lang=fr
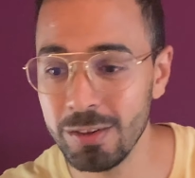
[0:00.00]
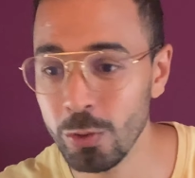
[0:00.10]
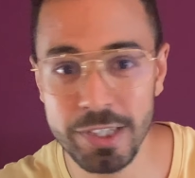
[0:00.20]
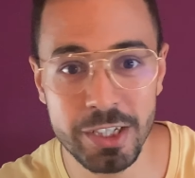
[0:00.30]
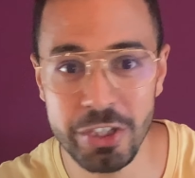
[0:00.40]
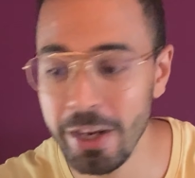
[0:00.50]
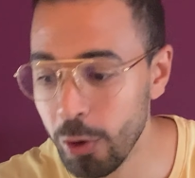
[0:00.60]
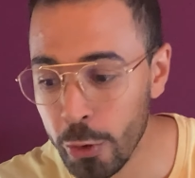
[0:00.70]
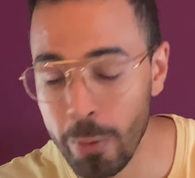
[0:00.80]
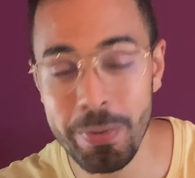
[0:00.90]
dans cette chaîne,
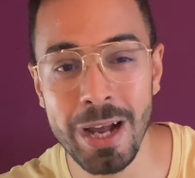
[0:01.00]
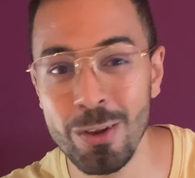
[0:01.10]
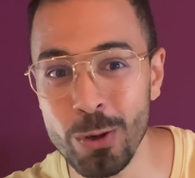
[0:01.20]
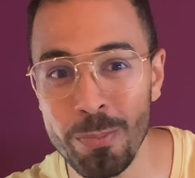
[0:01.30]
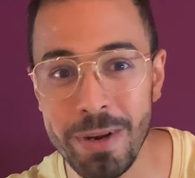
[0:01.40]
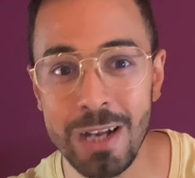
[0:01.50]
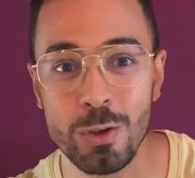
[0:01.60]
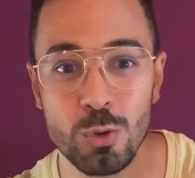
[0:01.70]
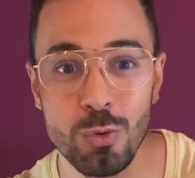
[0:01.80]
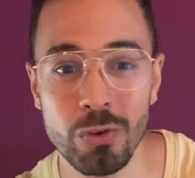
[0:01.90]
on en parle et on en
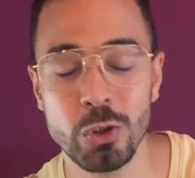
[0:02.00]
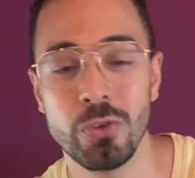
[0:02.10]
parle souvent.